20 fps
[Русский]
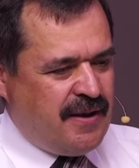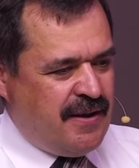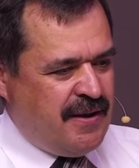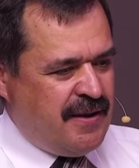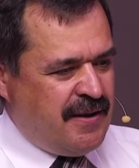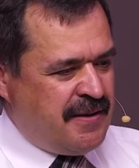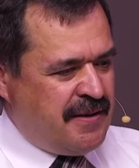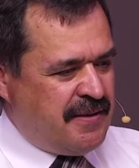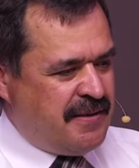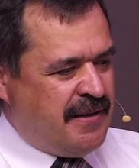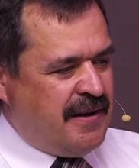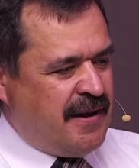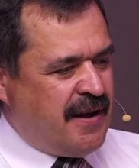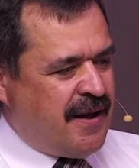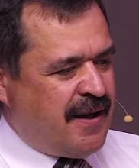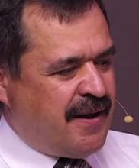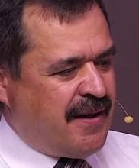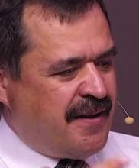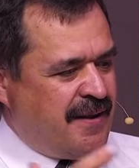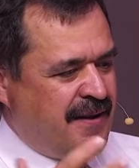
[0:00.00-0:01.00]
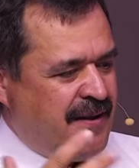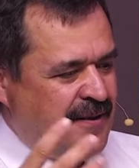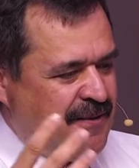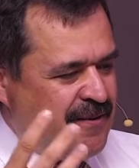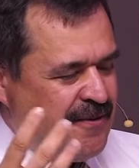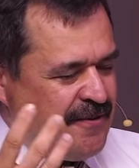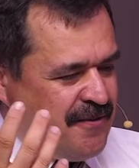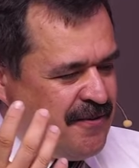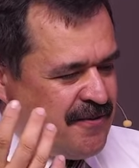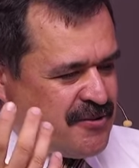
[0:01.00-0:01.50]
и для
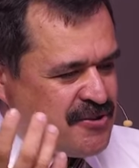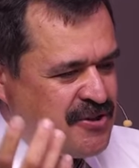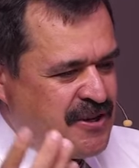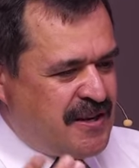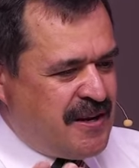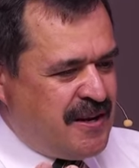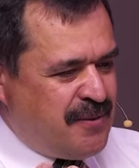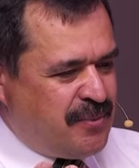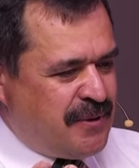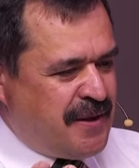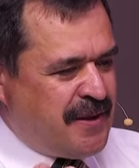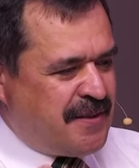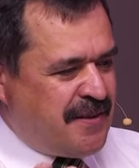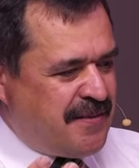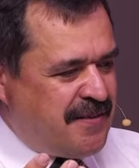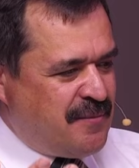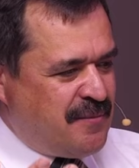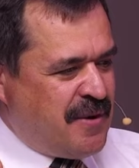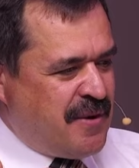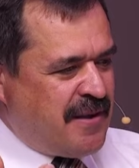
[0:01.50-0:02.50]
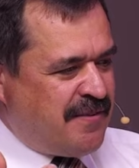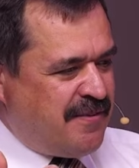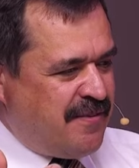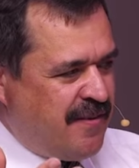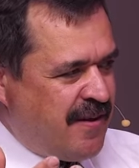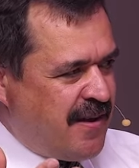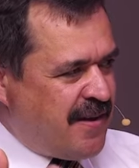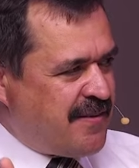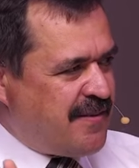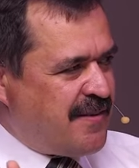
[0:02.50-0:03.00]
э, жителей планеты Земля
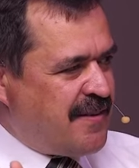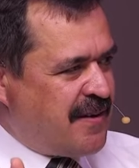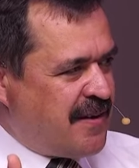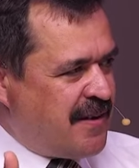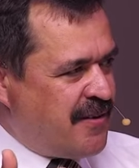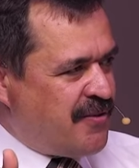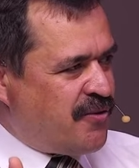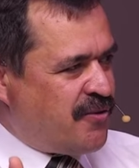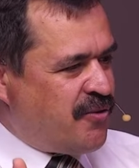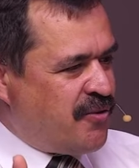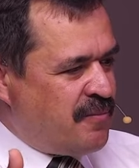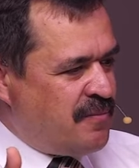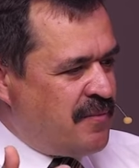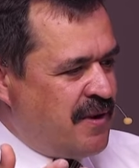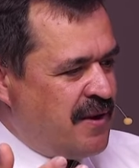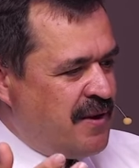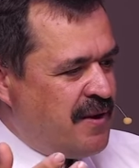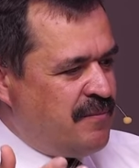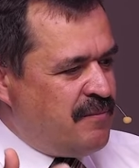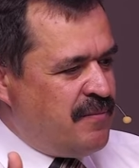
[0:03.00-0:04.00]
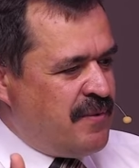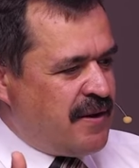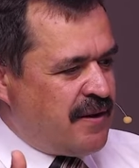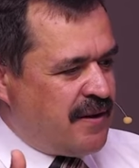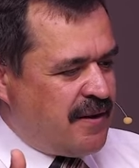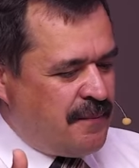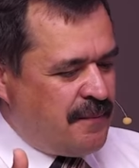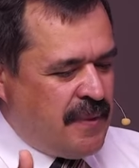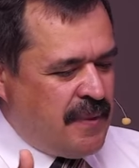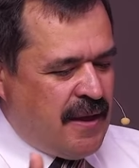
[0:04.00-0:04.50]
связано концом
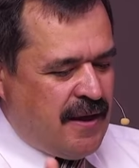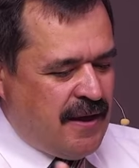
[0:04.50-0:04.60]
мира.